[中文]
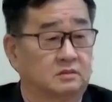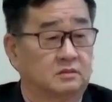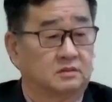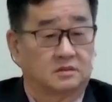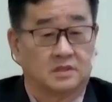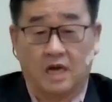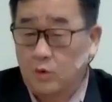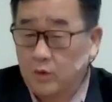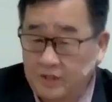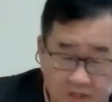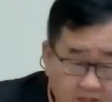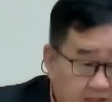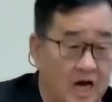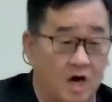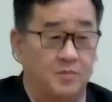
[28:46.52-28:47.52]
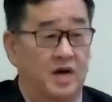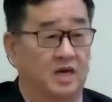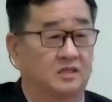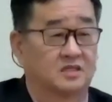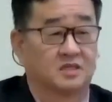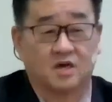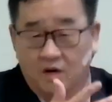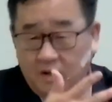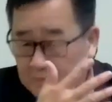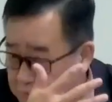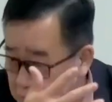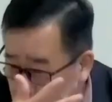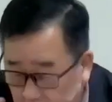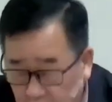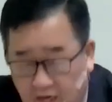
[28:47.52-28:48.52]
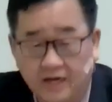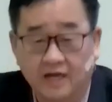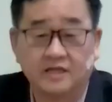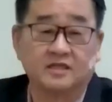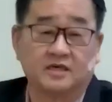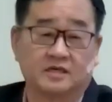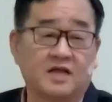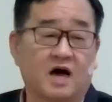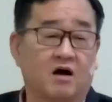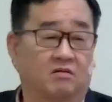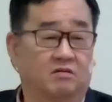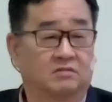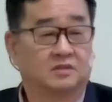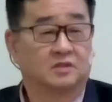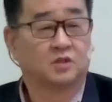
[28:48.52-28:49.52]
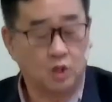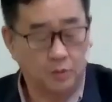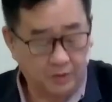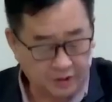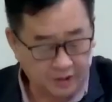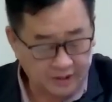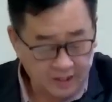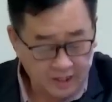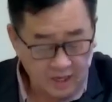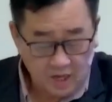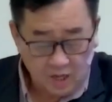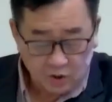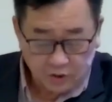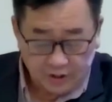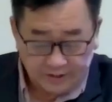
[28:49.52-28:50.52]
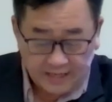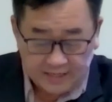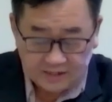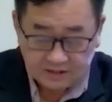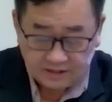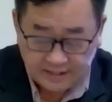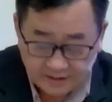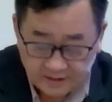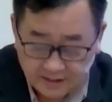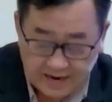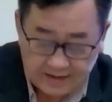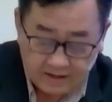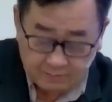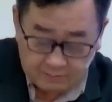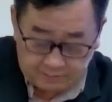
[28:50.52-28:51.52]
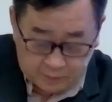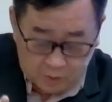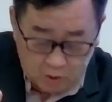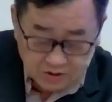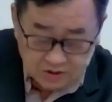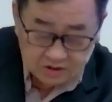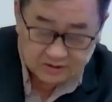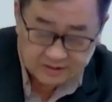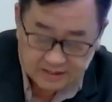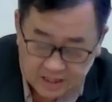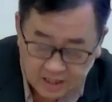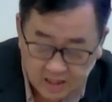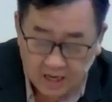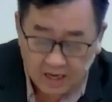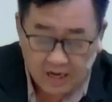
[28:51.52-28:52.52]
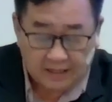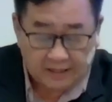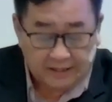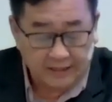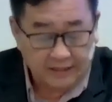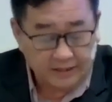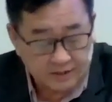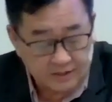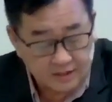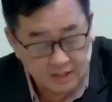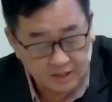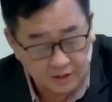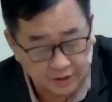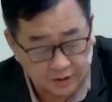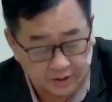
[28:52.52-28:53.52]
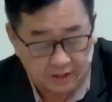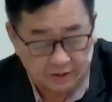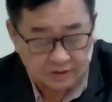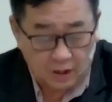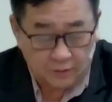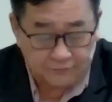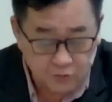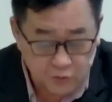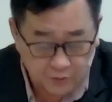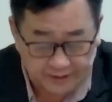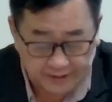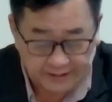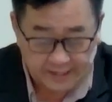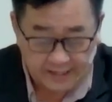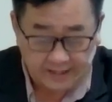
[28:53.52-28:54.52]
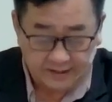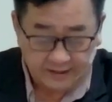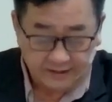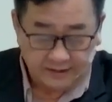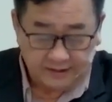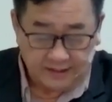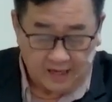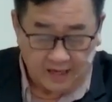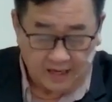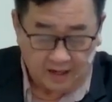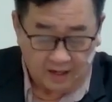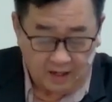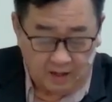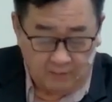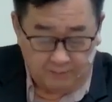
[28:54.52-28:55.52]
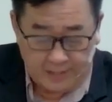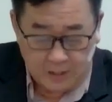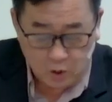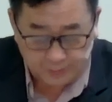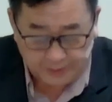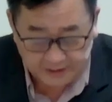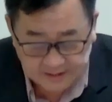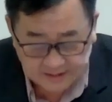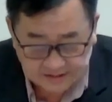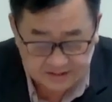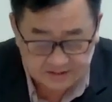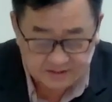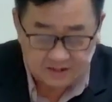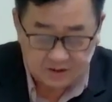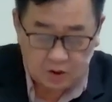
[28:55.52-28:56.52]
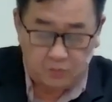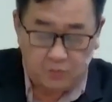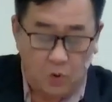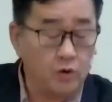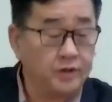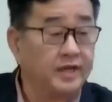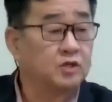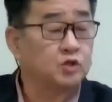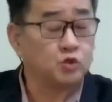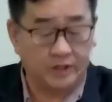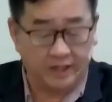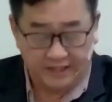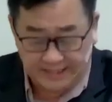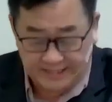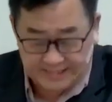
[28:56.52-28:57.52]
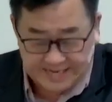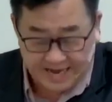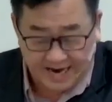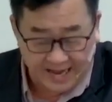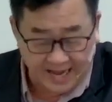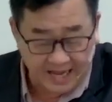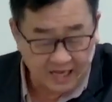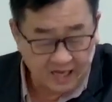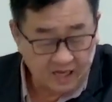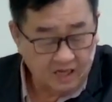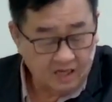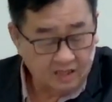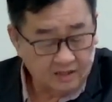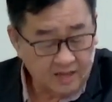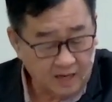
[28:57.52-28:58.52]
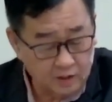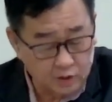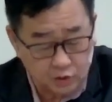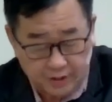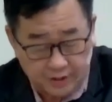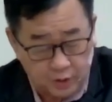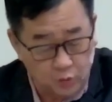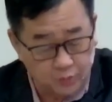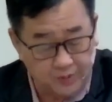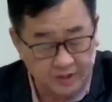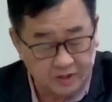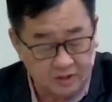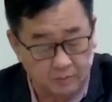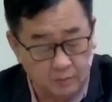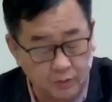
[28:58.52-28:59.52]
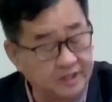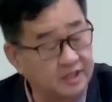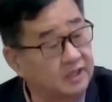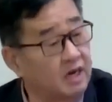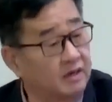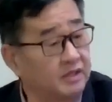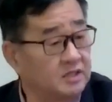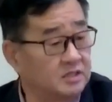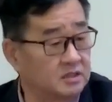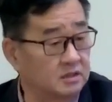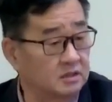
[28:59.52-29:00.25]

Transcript: 那会得到吗？是可能不可能得到，对不对？所以，但是呢，你看，若是这个，这个女呢，这个妇女啊，啊，没有凭着信心去摸耶稣的衣裳啊，她的血肉病怎么会得到医治？